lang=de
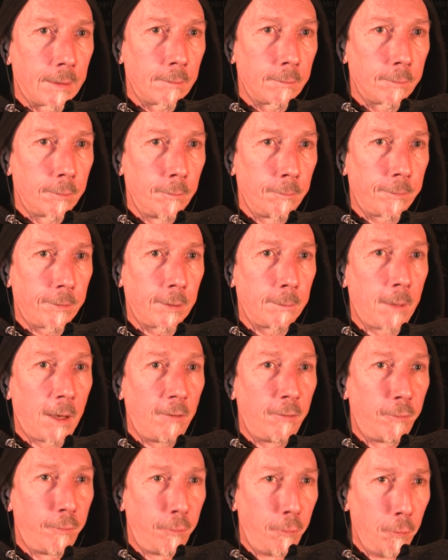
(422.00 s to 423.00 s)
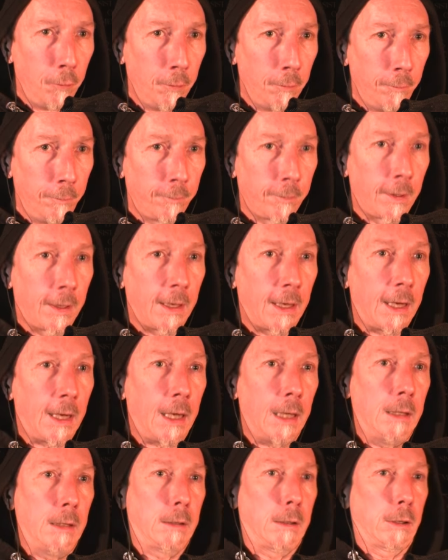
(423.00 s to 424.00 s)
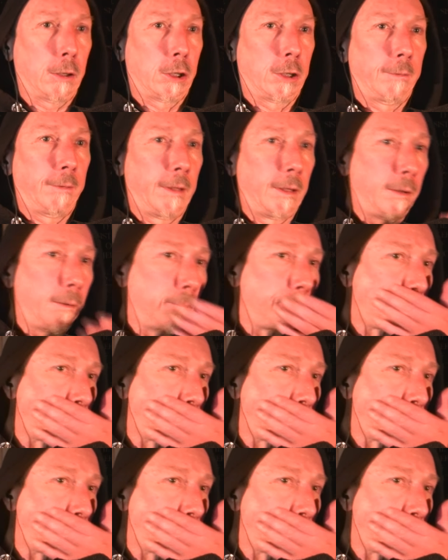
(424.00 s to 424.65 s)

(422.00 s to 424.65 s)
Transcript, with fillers: 50 mal 5? Alter Schwede.